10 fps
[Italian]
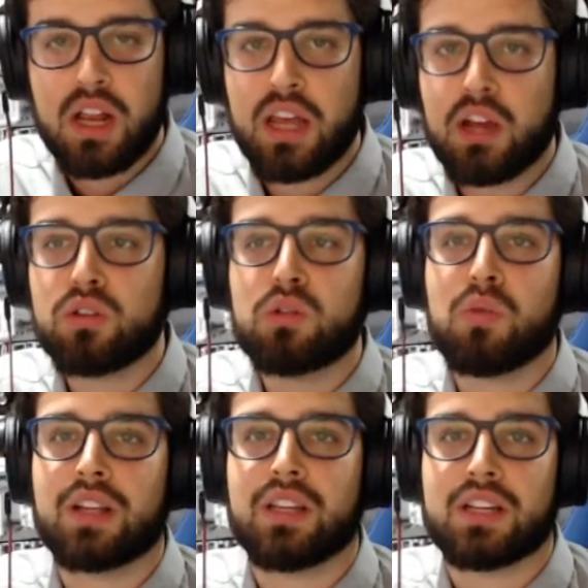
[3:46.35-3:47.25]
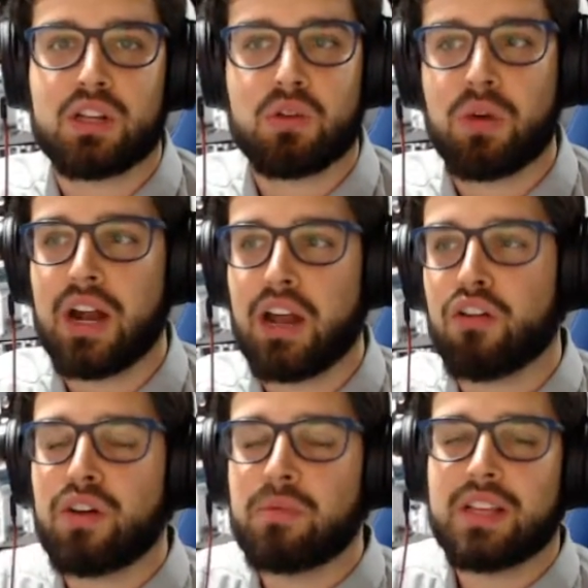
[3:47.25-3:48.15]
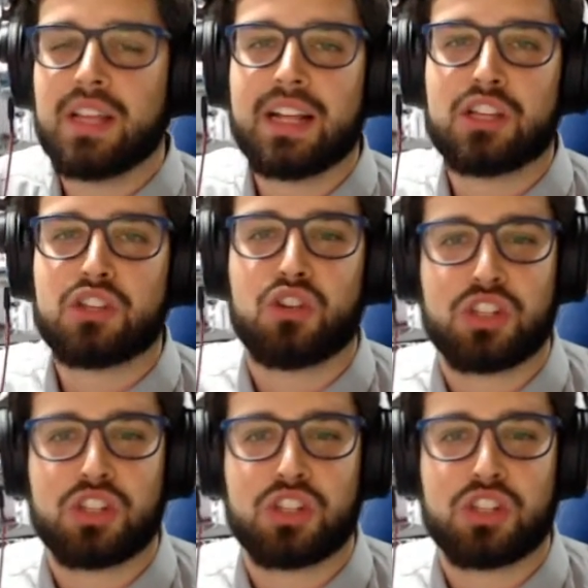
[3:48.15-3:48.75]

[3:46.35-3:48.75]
E continuate a seguire l'EcoFM in diretta sui